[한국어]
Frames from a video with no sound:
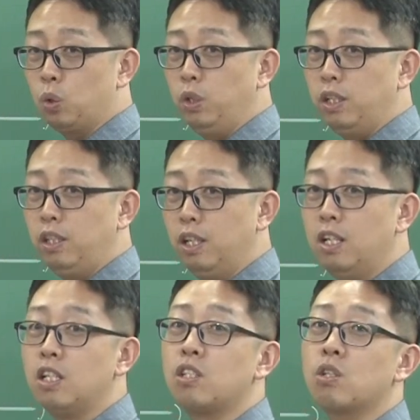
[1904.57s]
또는
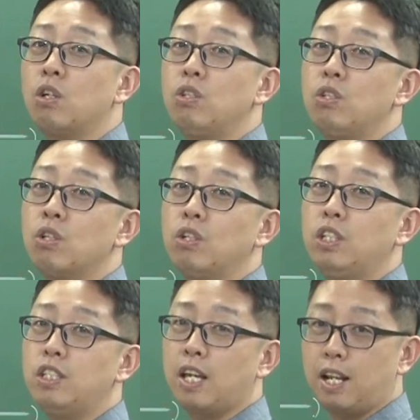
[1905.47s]

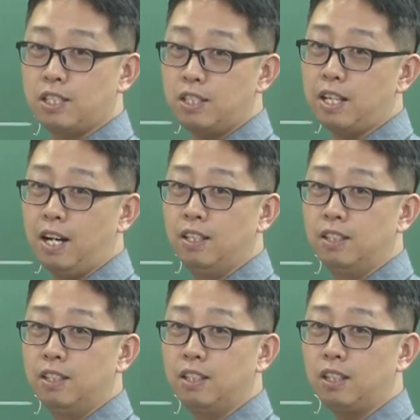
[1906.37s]
천천히 사라진다.
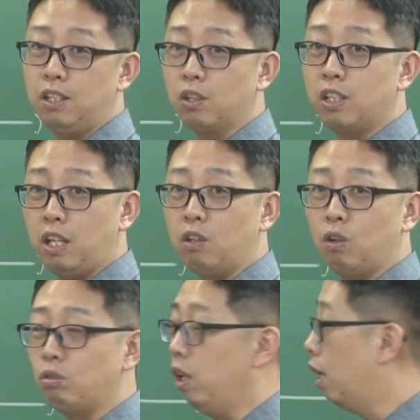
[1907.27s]
이렇게 되는
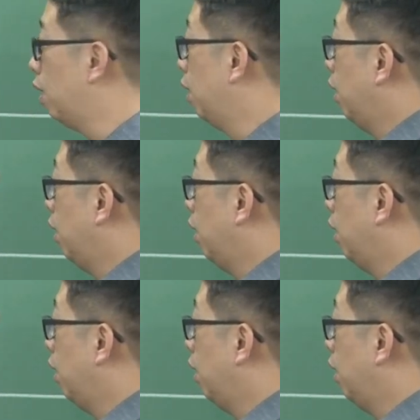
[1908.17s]
거고요.